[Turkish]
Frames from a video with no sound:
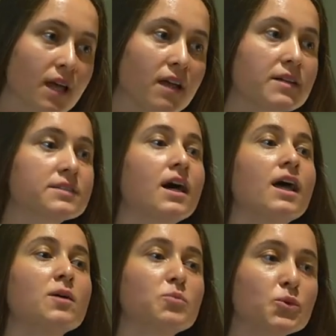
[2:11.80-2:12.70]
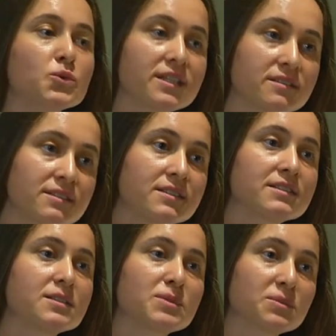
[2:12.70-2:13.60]
Evet, bu
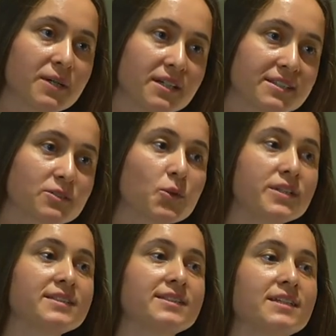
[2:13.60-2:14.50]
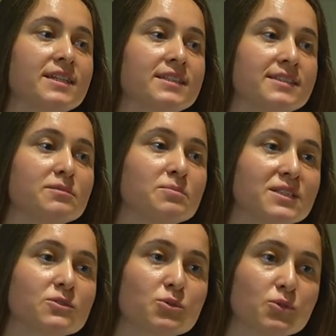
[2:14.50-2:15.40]
yetiştirdiğimiz parazitoidin
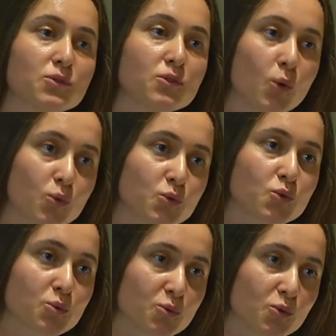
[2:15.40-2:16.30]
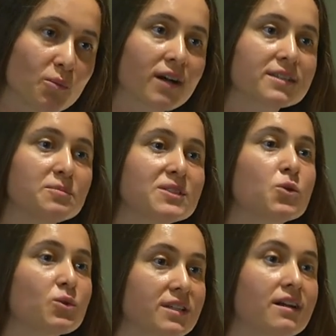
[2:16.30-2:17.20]
bir sürü konukçusu bulunmakta.
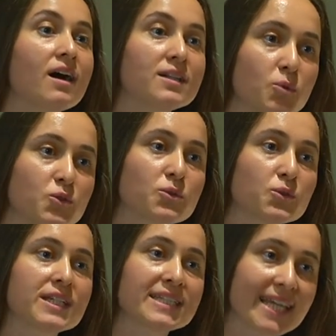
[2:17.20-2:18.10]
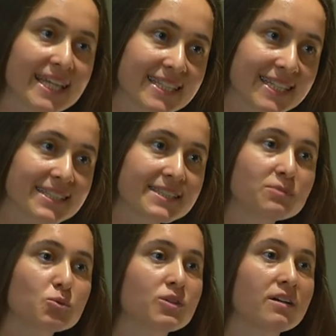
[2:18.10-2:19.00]
Birçok zararlı böcek üzerinde etkilidir.
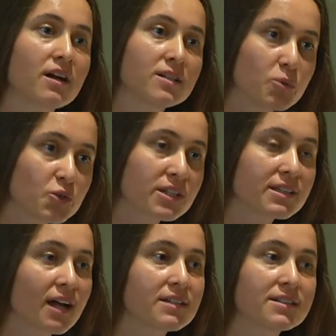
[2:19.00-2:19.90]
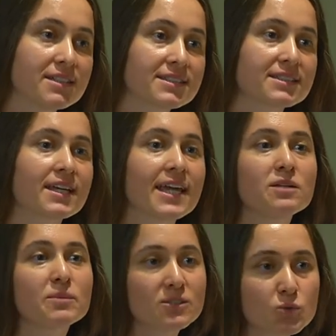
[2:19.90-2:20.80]
Bu zararlı böcekler arasında
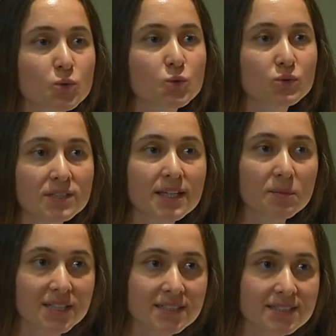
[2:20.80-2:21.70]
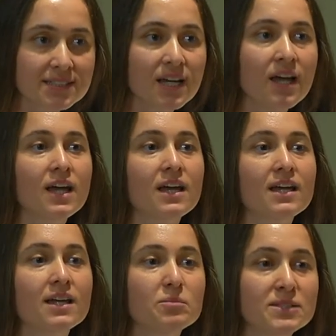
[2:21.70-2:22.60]
elma iç kurdunu sayabiliriz.
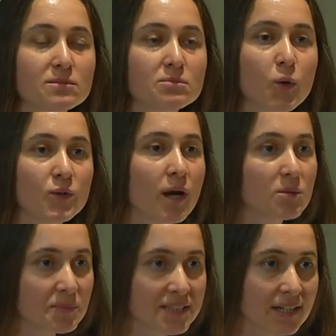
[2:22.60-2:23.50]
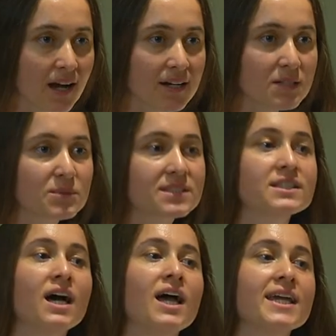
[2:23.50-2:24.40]
Ee, bizim önemli bir zararlımız.
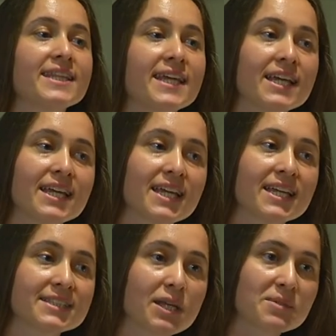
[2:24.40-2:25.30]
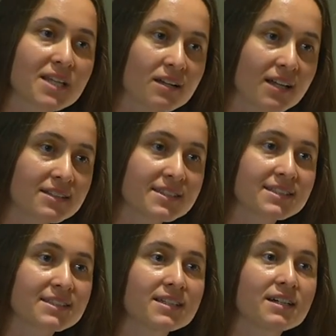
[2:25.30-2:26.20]
Yine e, sebze
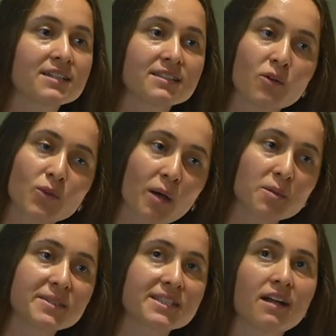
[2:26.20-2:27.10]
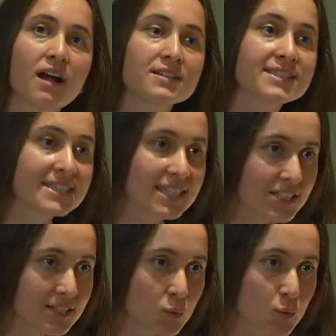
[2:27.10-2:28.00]
alanlarında önemli bir zararlısı
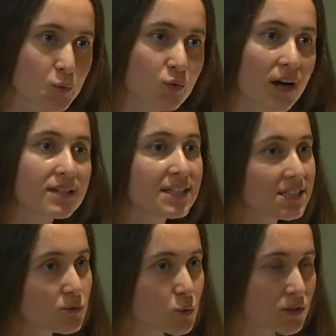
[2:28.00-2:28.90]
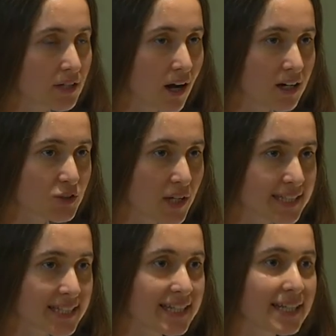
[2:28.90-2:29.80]
yeşil kurt var. Yeşil kurta karşı
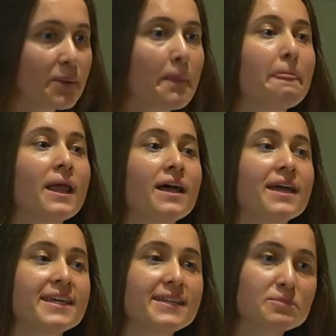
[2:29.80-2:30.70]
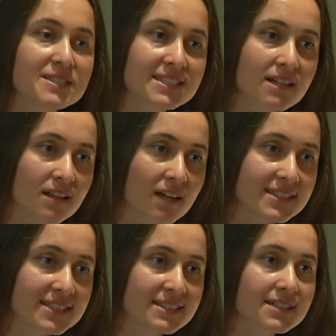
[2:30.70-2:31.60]
etkili. E, yine mısır
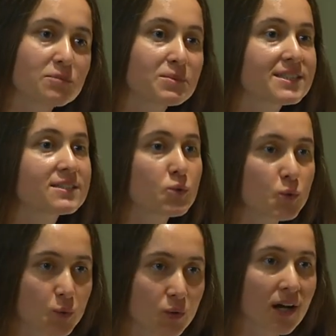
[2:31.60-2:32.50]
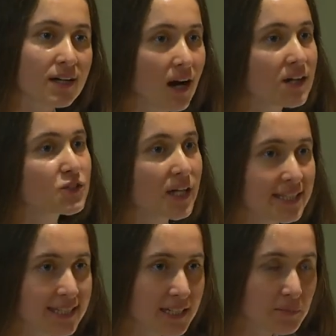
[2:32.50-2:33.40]
alanlarında mısır kurduna karşı
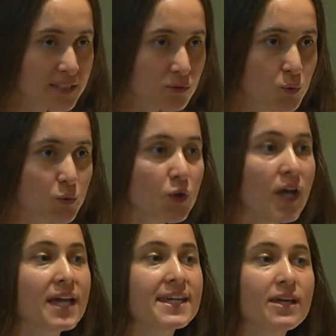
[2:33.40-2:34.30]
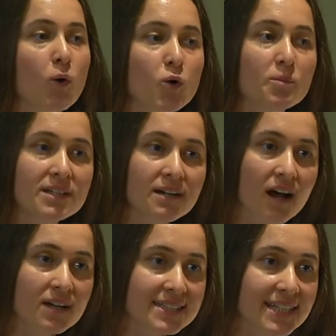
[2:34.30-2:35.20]
etkili bir tür. Yine orman
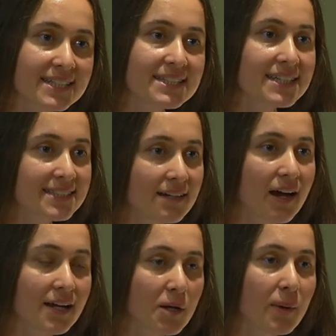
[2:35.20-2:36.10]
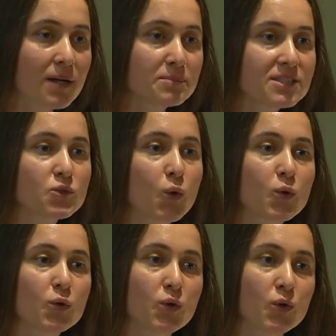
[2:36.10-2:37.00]
arazilerinde zarar yapan
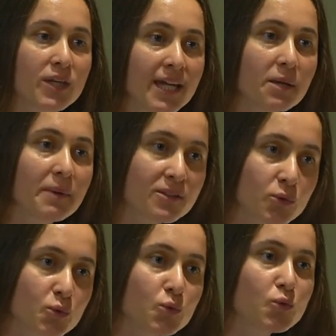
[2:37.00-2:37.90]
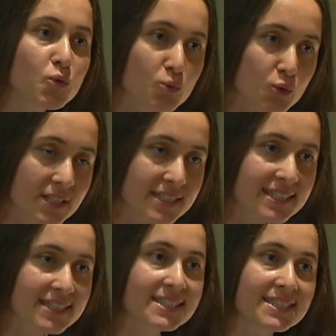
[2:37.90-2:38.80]
birçok e, kelebek türünün
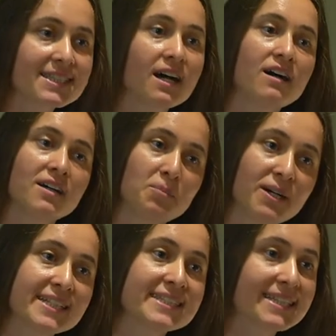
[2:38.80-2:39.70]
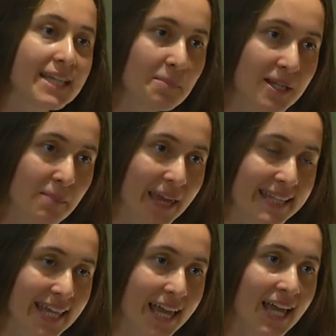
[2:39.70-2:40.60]
yumurtasını da
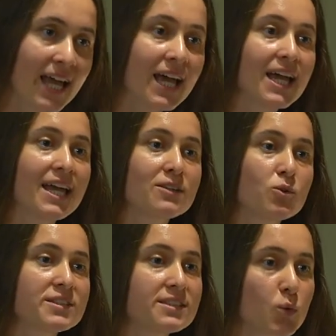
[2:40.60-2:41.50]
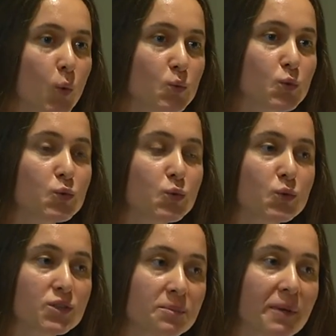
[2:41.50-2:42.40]
parazitleyebilmekte. Dolayısıyla konuk Çocukçu
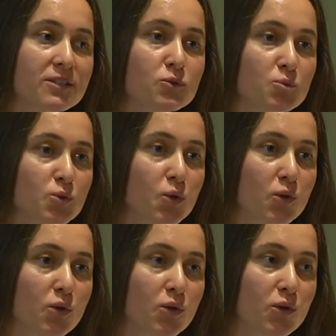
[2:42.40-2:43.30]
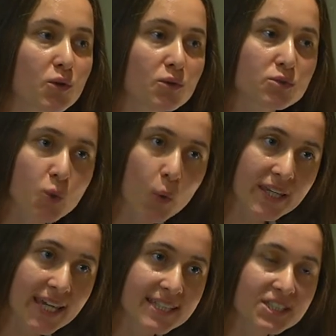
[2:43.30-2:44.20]
spektrumu e, çok
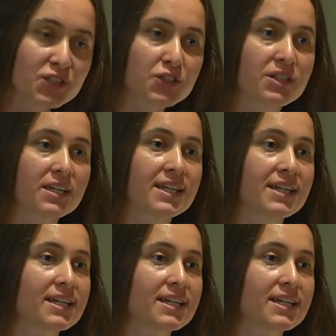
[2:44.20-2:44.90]
geniş. E,